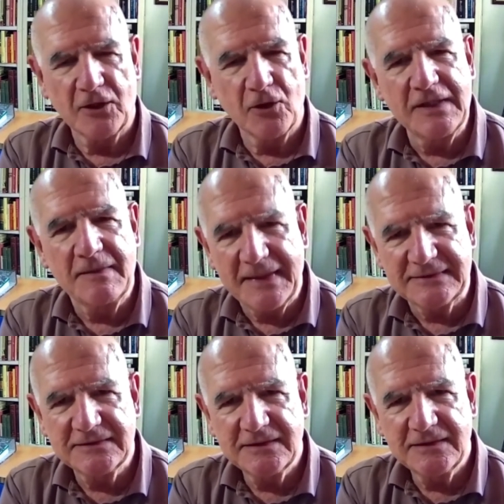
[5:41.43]

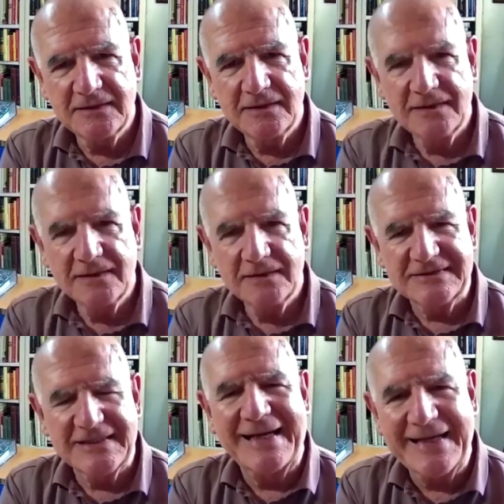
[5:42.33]
además,
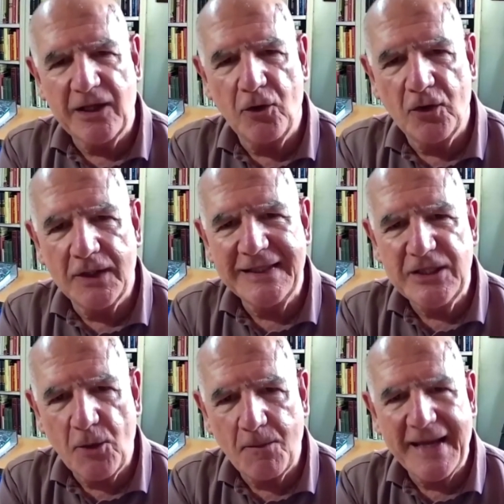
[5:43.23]
se ha cargado el
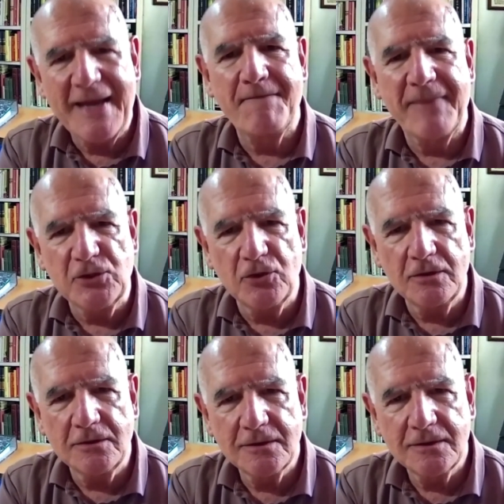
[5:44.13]
idioma
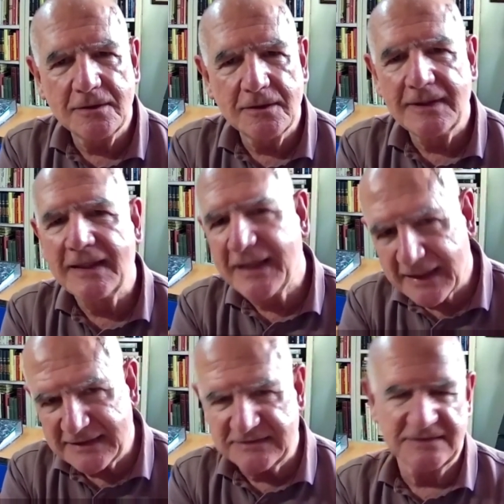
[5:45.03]
español en
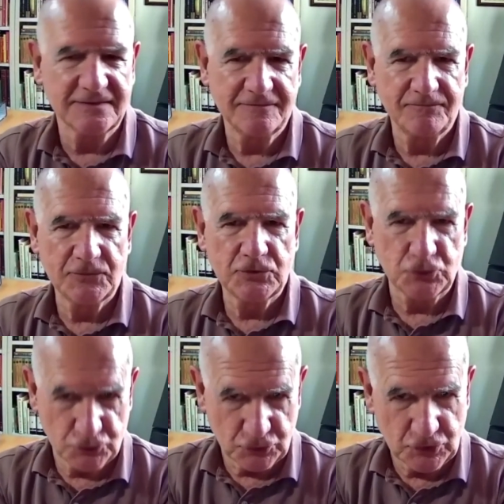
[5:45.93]
Galicia,
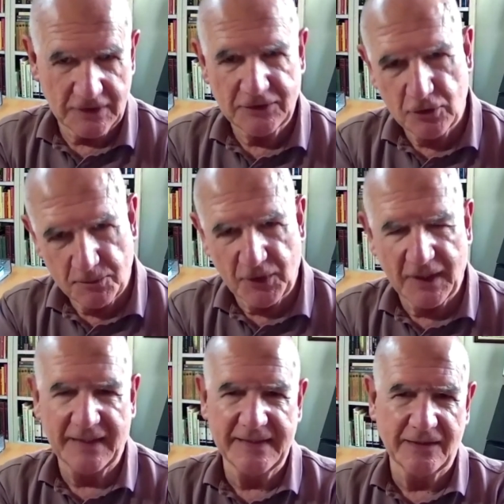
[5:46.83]
sustituyéndolo por
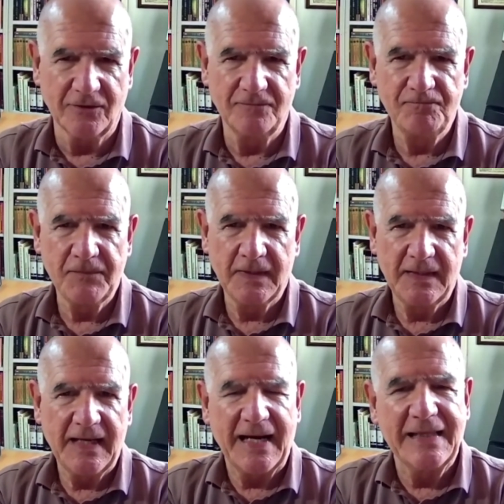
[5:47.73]
el gallego.
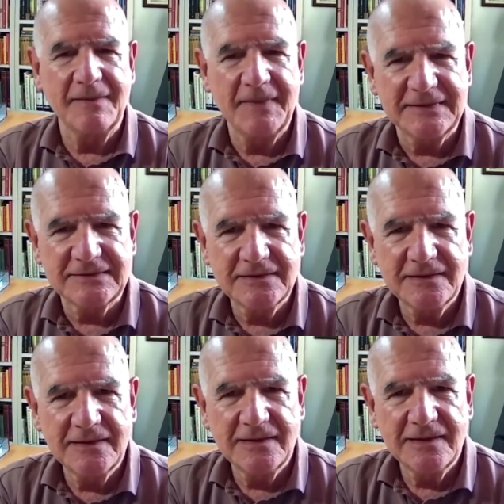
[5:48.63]
Además,
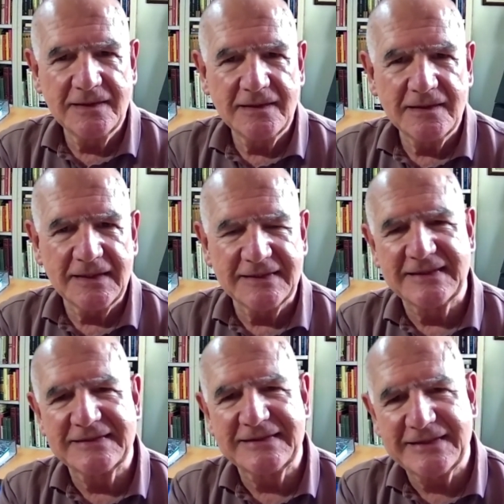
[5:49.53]

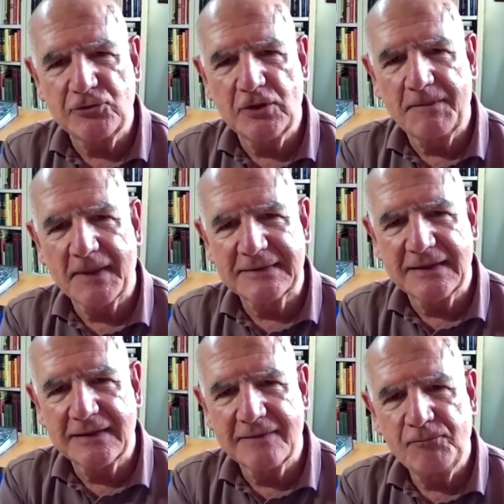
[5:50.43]
está tratando de
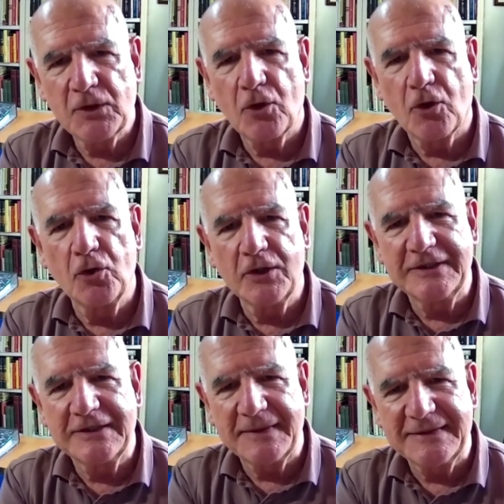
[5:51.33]
pactar con los
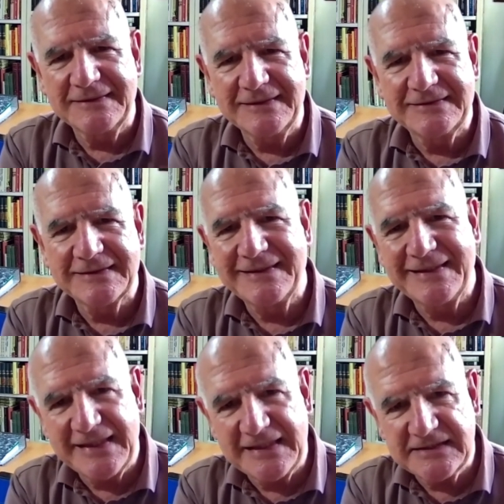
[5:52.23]
independentistas de
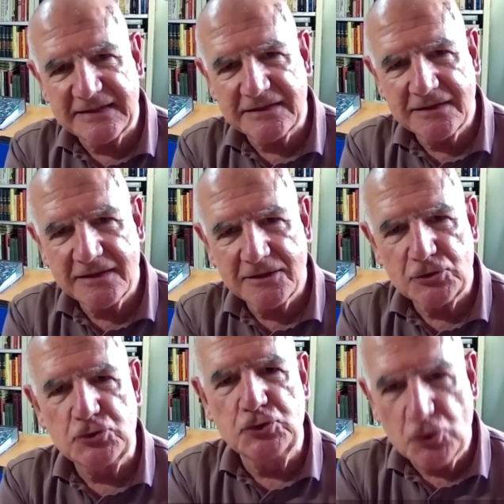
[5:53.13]
derecha,
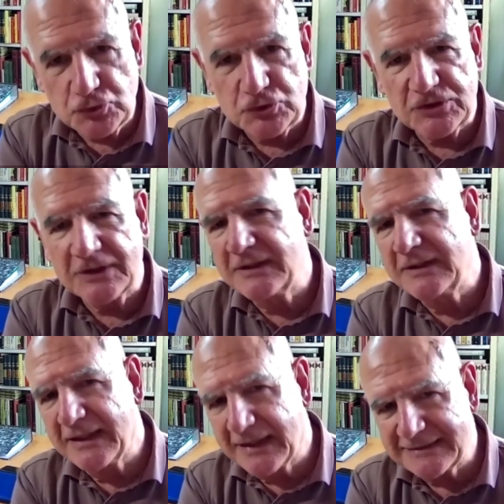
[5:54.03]
Junts,
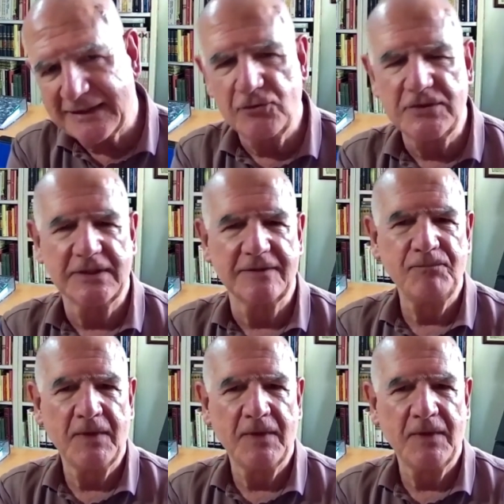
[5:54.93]
en Cataluña,